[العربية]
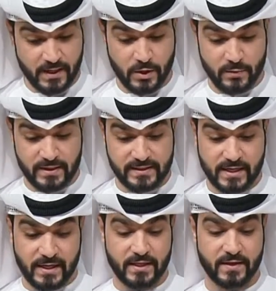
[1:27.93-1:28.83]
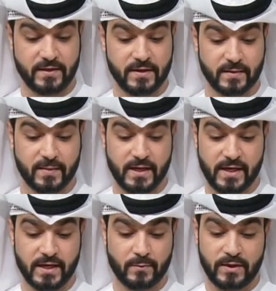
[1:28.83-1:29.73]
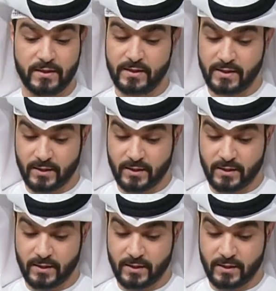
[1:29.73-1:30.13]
اليوم عندنا الكثير من العناوين